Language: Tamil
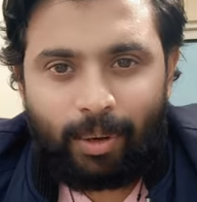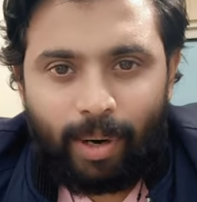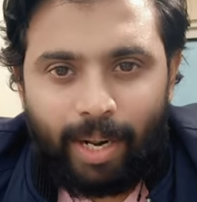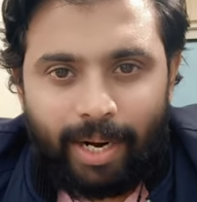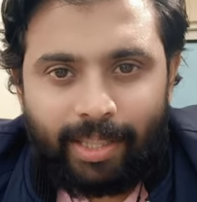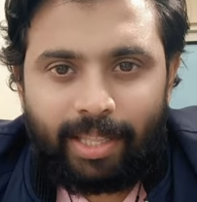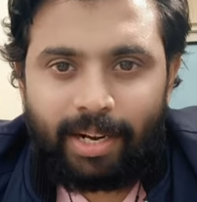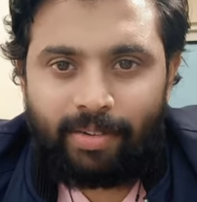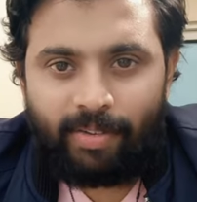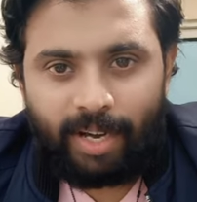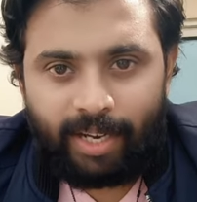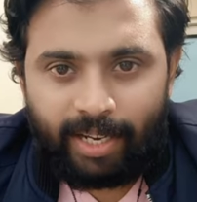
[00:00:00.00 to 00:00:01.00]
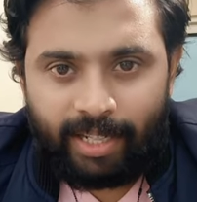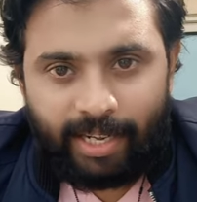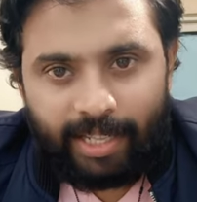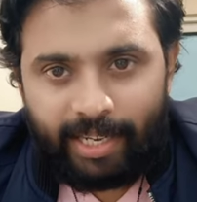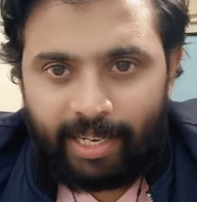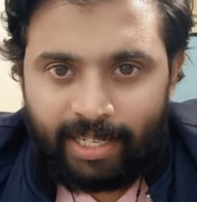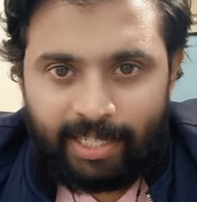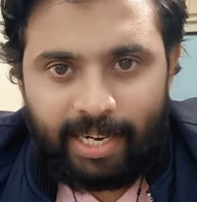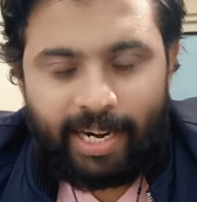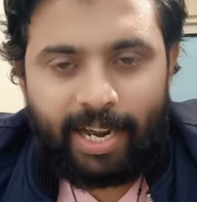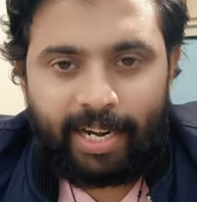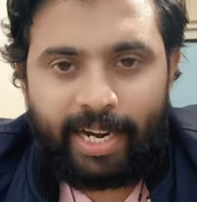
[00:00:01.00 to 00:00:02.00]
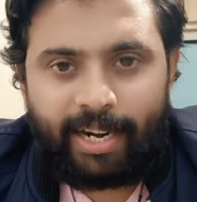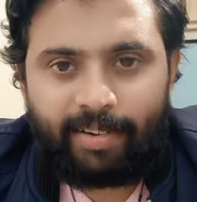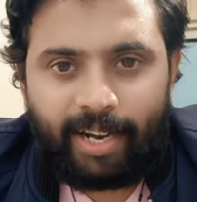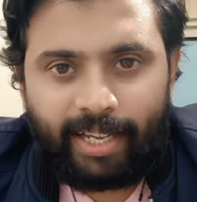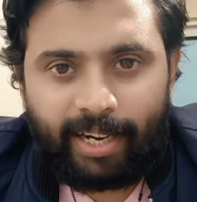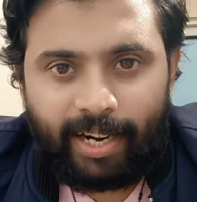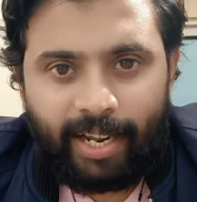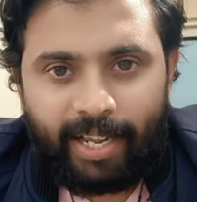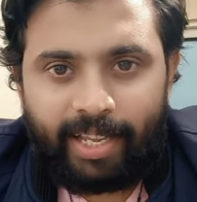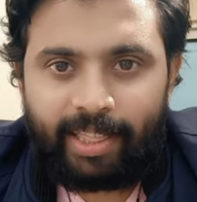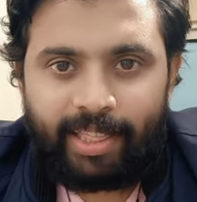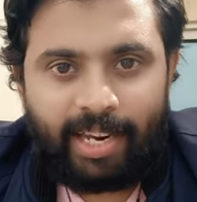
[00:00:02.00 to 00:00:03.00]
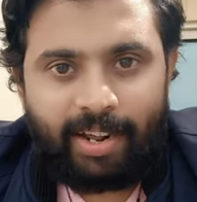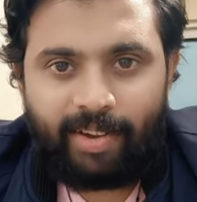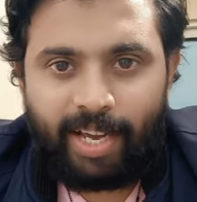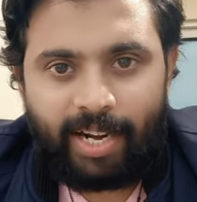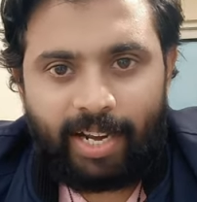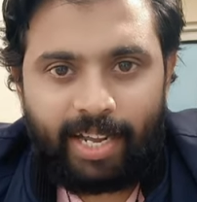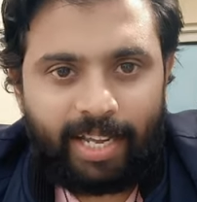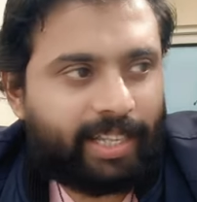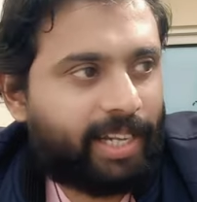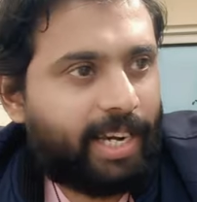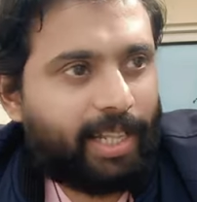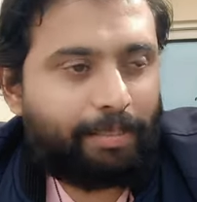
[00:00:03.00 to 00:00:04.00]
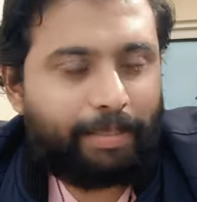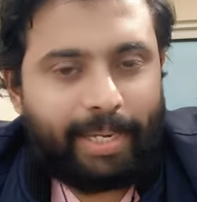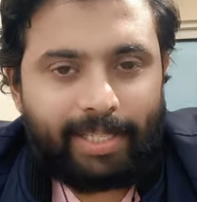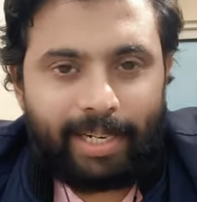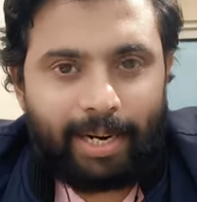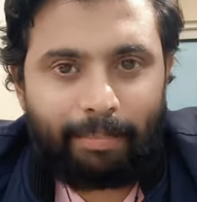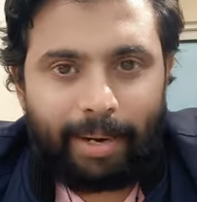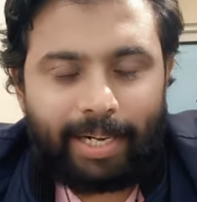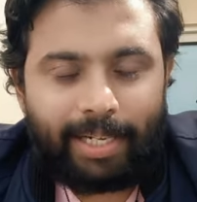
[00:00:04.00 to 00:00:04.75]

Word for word: கொடை அடுத்த தடவை வாங்குறதா இருந்தால் இங்கிலீஷ்லேயே நான் கேட்டு வாங்கிடுறேன் ஹிந்தியை நான் வேறு எதுலையாவது பேசி நான்